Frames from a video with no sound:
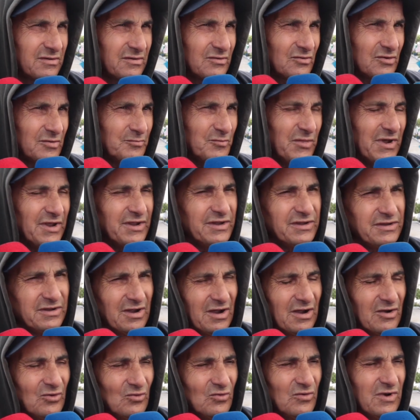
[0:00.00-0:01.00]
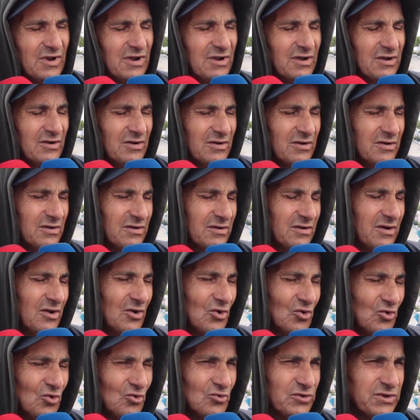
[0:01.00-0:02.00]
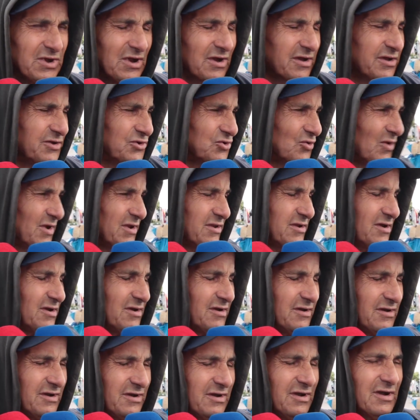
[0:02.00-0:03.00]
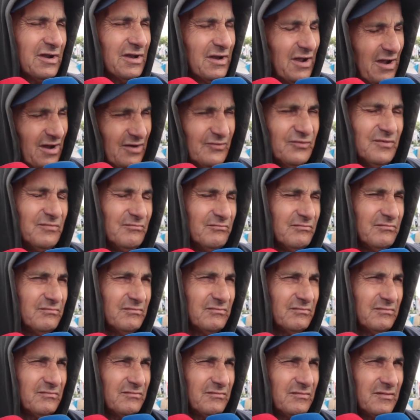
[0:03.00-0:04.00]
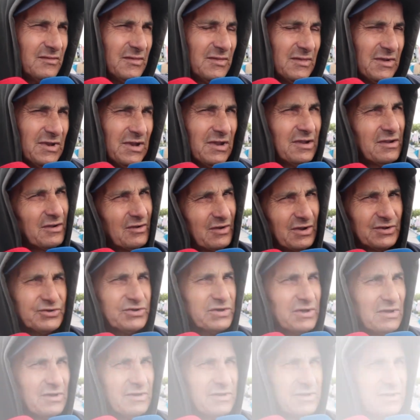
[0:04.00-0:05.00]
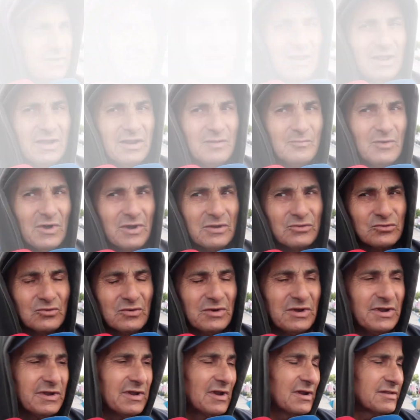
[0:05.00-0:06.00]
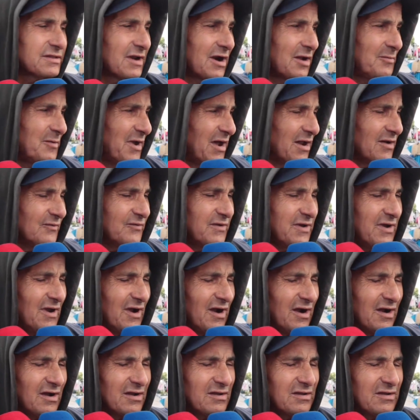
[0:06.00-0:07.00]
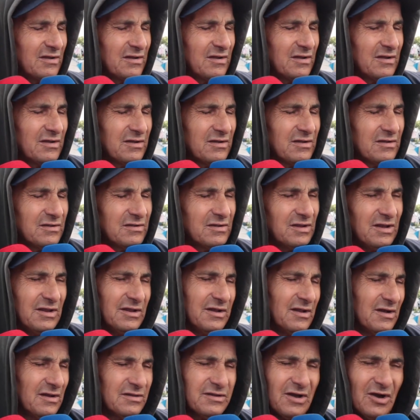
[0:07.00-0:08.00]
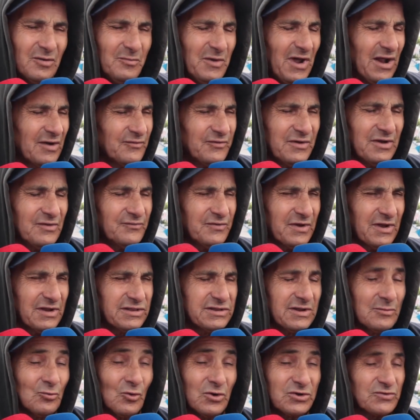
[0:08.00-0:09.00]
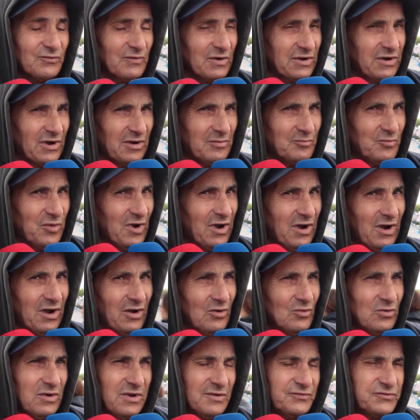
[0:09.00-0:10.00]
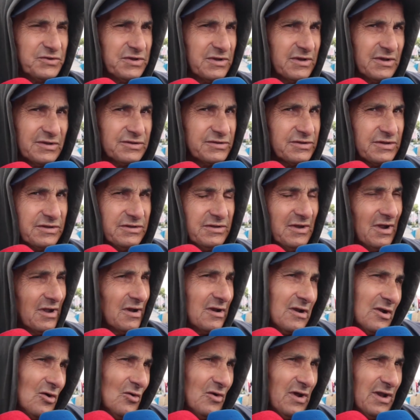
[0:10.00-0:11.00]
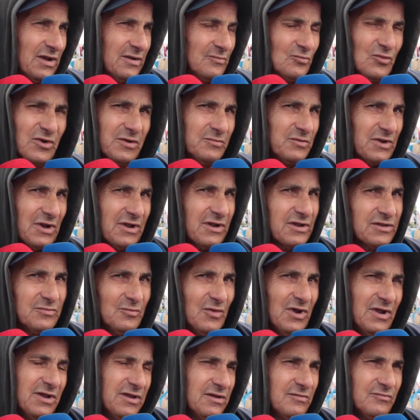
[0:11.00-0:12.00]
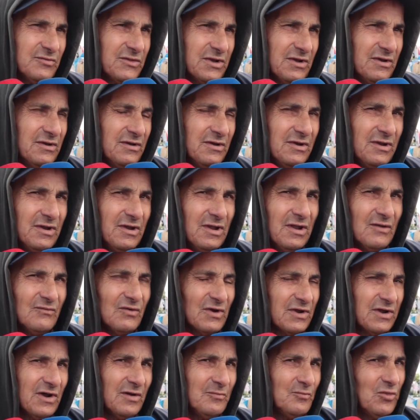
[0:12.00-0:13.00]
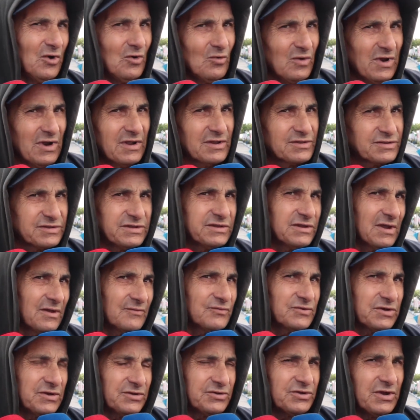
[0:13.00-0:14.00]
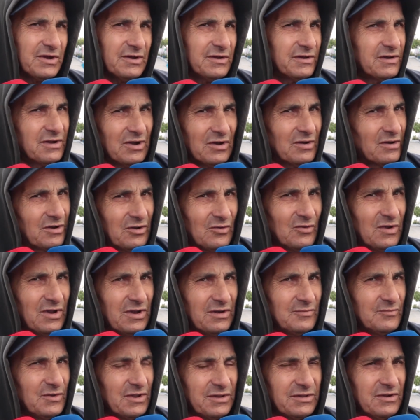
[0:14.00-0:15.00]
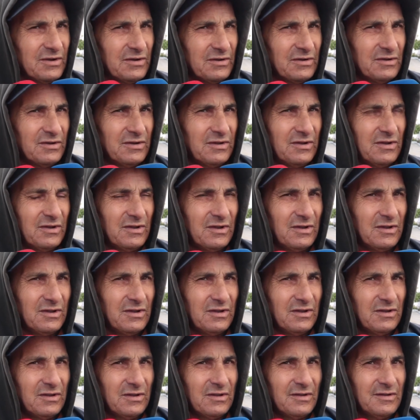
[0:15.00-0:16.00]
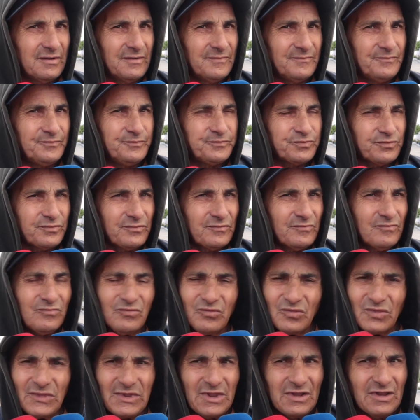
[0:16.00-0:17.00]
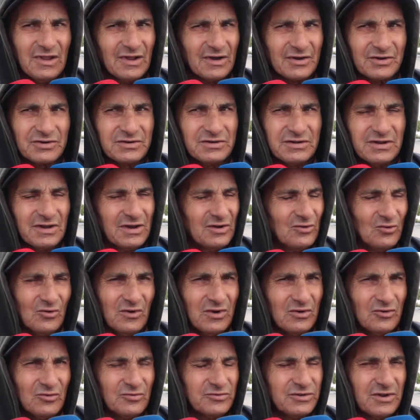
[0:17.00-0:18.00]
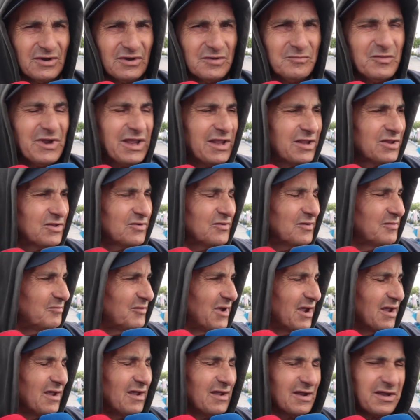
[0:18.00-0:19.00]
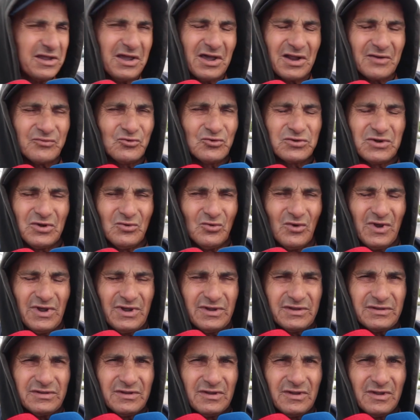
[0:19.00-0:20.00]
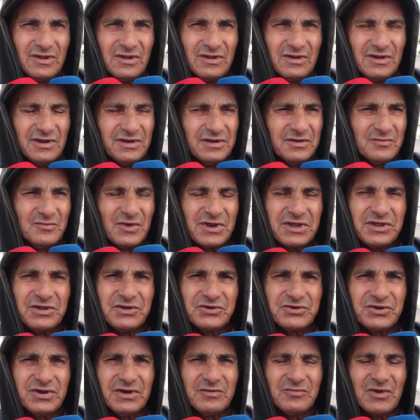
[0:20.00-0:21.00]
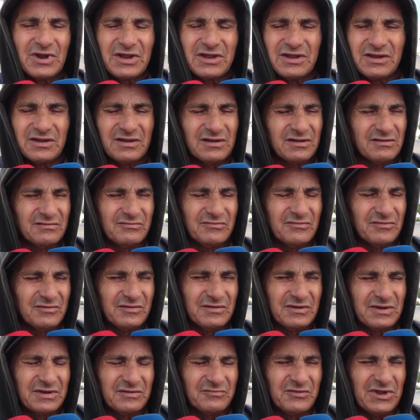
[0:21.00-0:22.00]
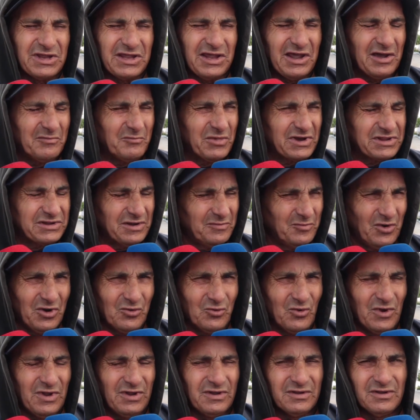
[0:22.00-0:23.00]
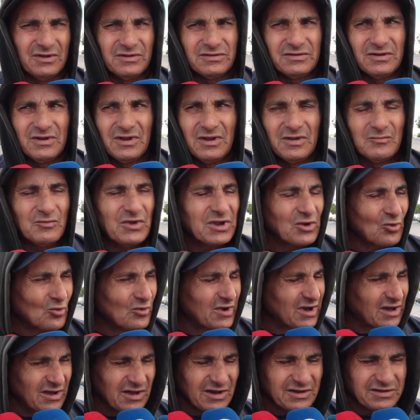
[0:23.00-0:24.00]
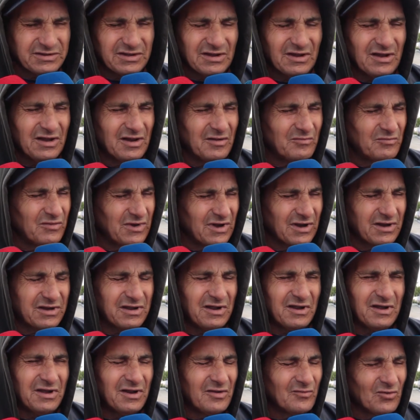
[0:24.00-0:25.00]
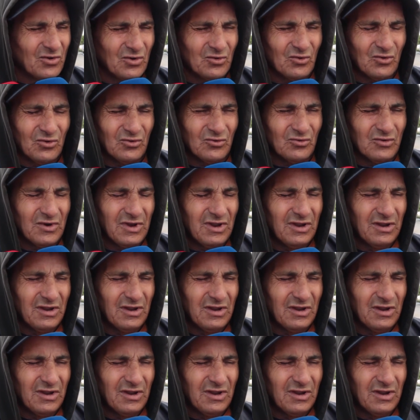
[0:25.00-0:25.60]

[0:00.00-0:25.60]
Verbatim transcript: اما هي ولا خوتها كيجيو عندنا هنايا كنعرفهم هادشي اللي كاين على ما اظن العيالات راهم عارفينها العيالات راهم عارفينها فين خدام واش في الكامبا ولا في شي كتسياق الله اعلم المهم الخدمه يمكن في الكامبا ولا كتسياق في شي شركه الله اعلم هذا والراجل ديالها ما لا الراجل ديالها والو الدري ما, كيعرفو حتى واحد لان يعني ما كيجي ما, كي ما كيعمر حتى مع واحد ما يقول لك لا سلام لا كلام لا والو